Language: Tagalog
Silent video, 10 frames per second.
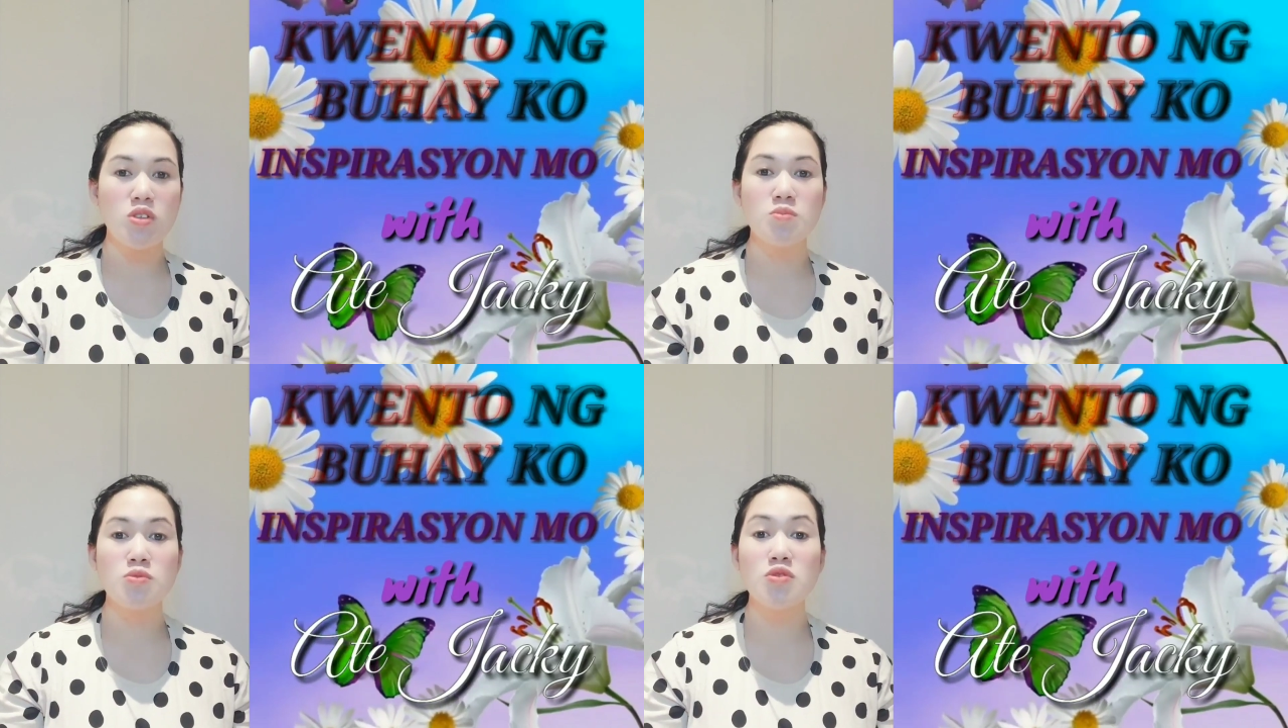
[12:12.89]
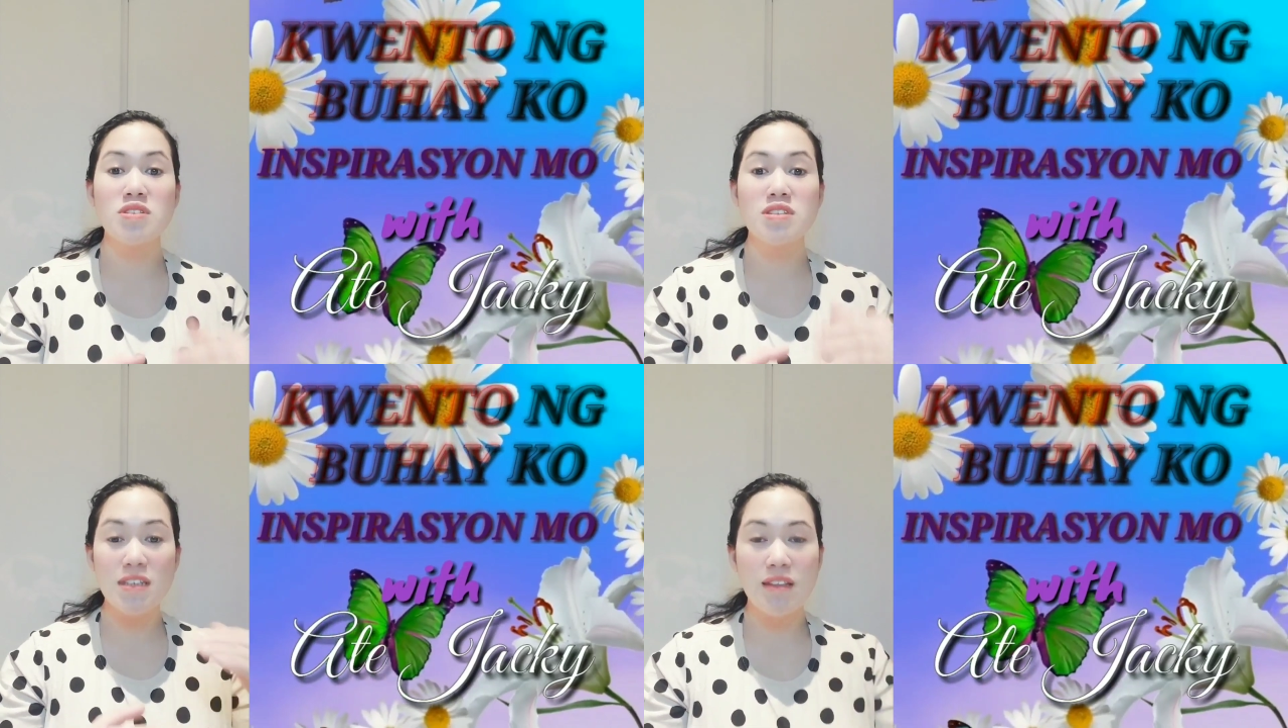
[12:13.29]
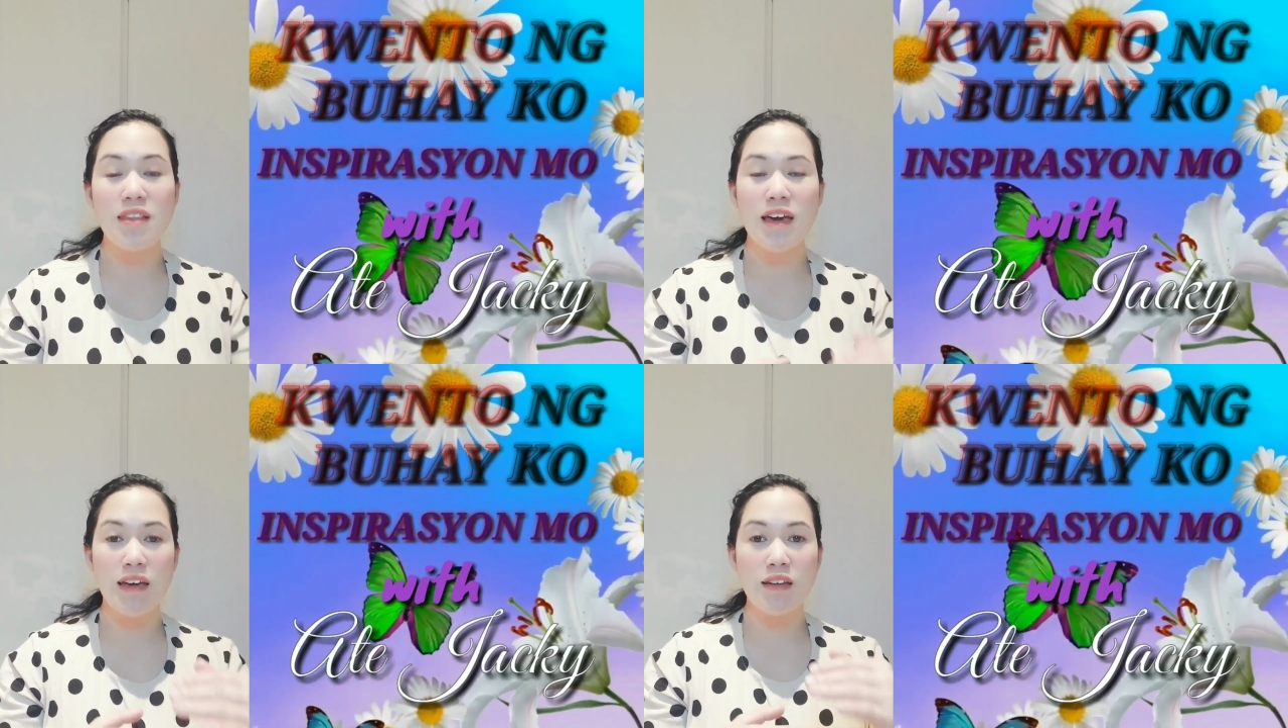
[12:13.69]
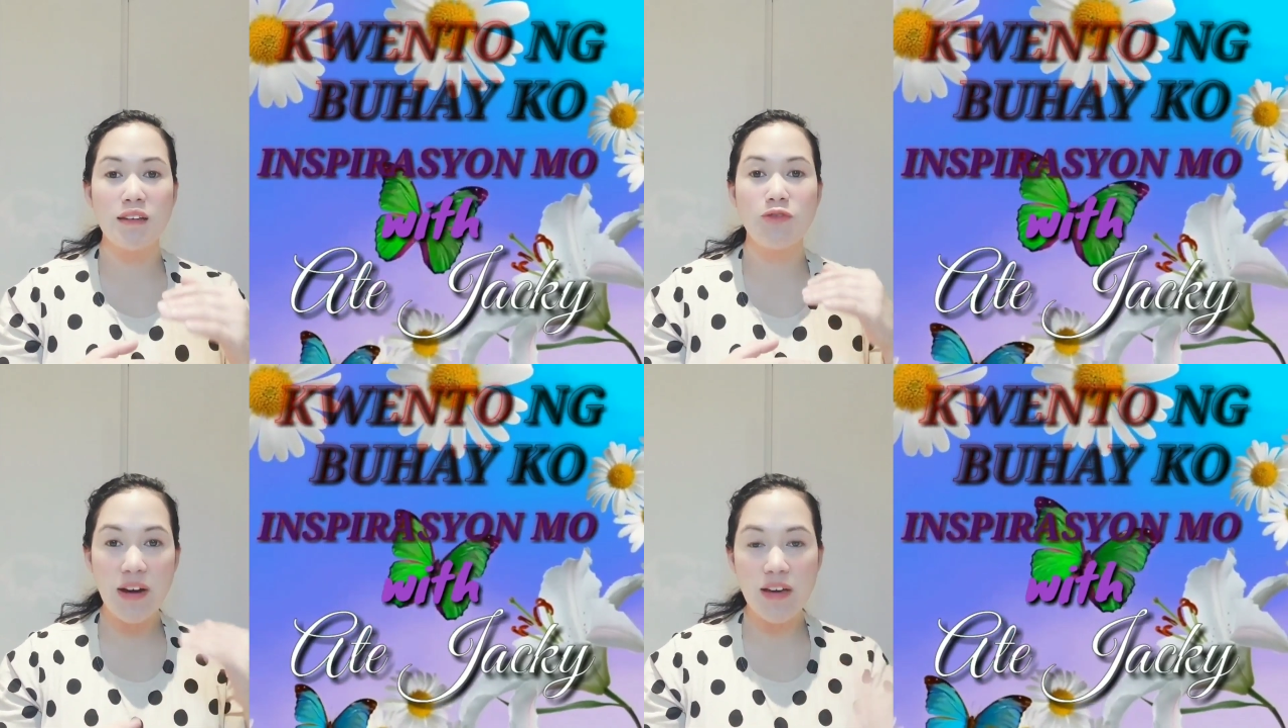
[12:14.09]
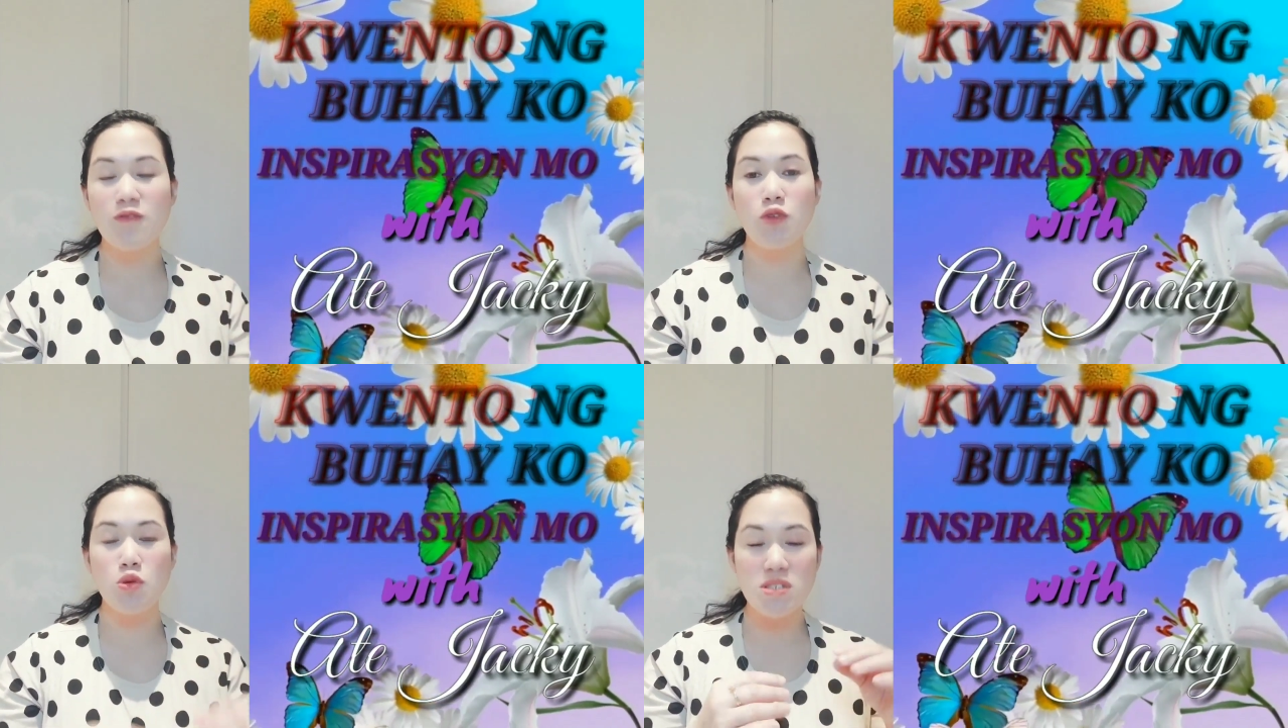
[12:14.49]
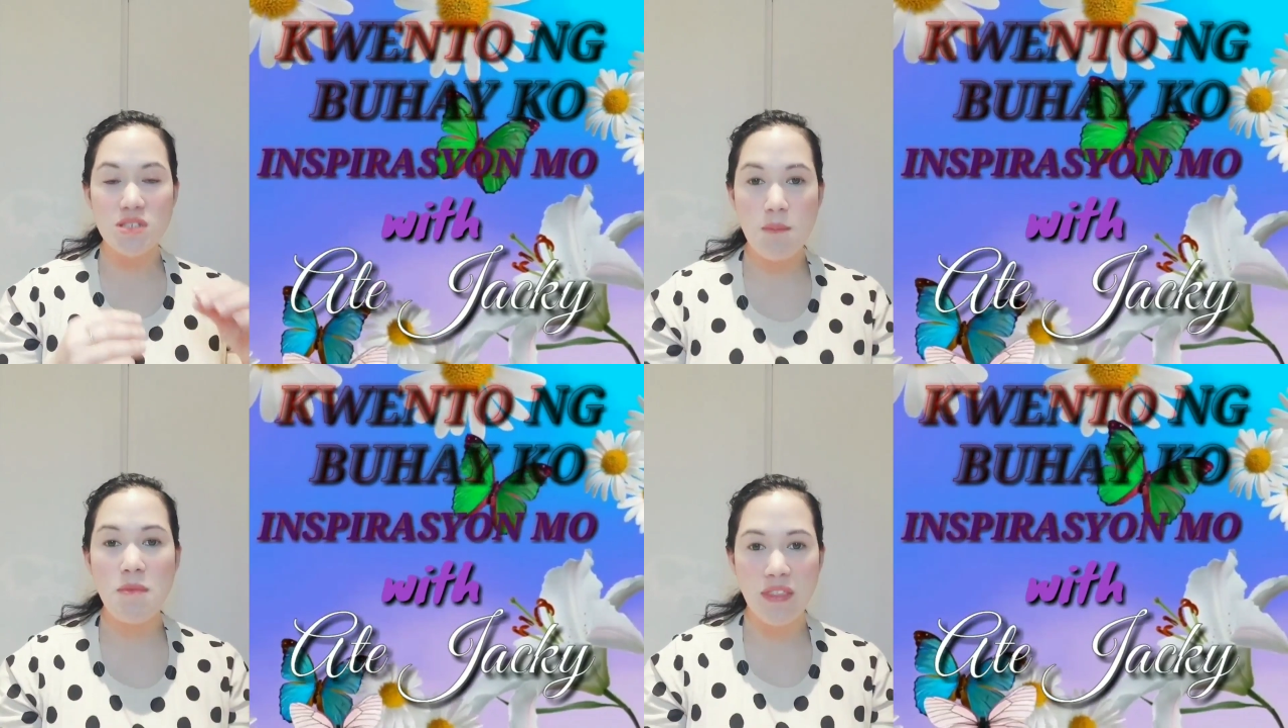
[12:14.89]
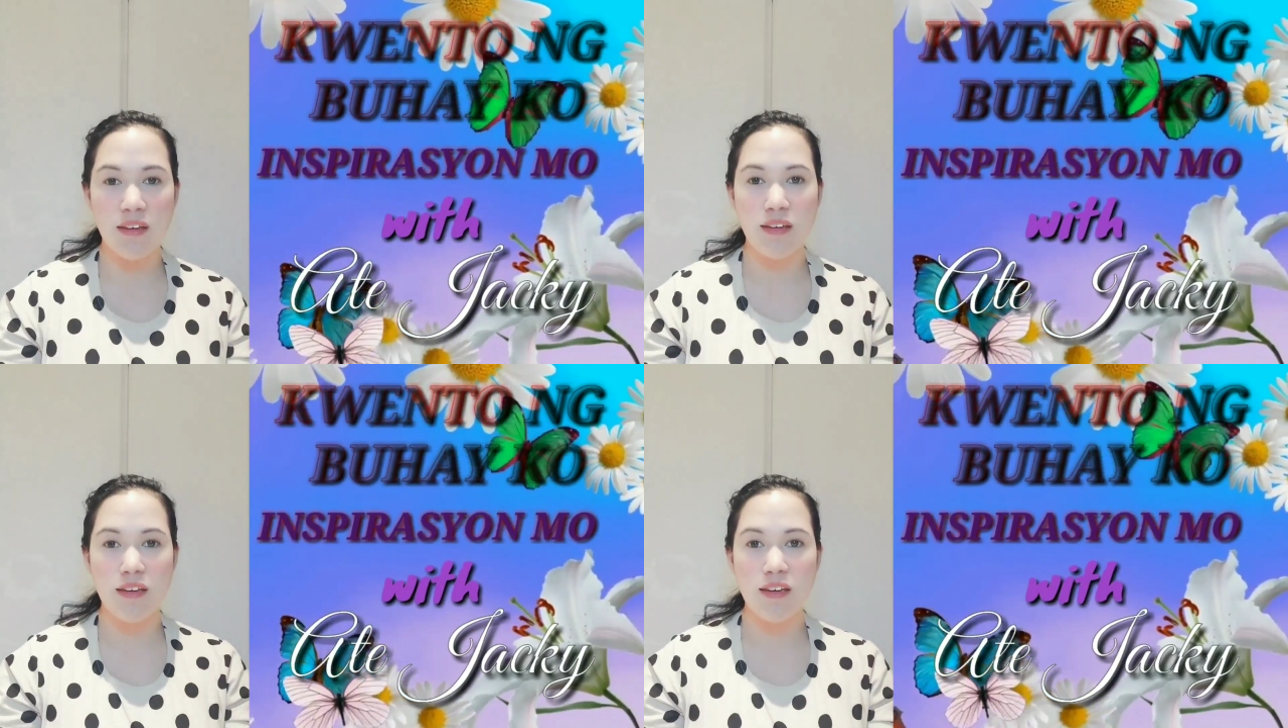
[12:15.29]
to proceed and fight for something